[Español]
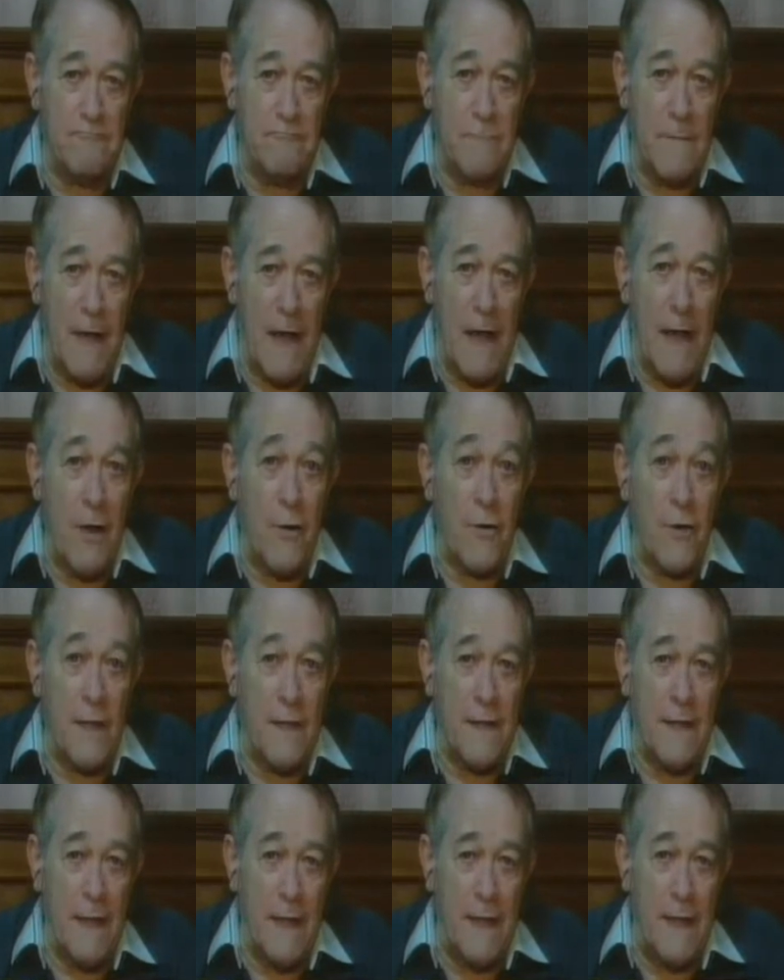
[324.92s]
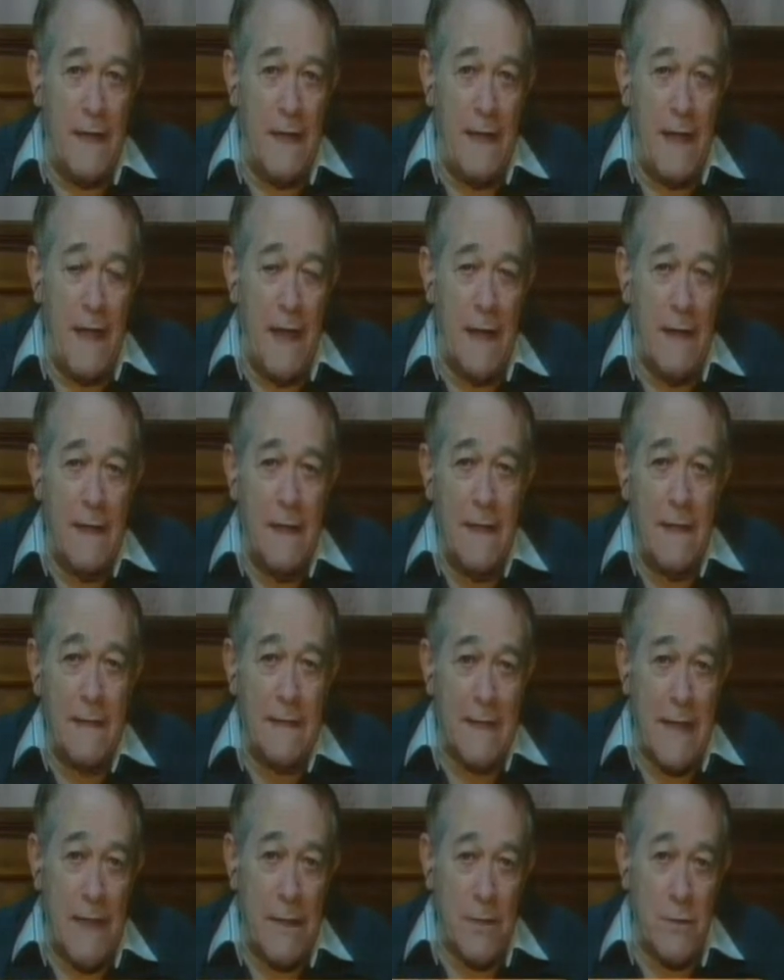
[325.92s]
a la orden del día
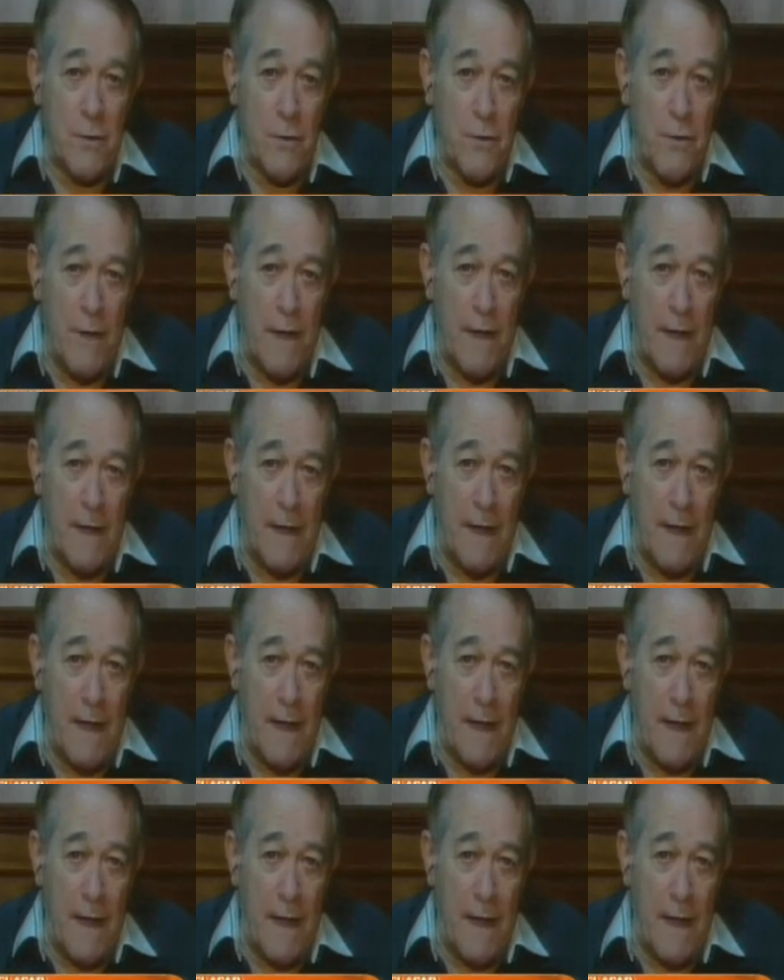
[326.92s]
tanto en,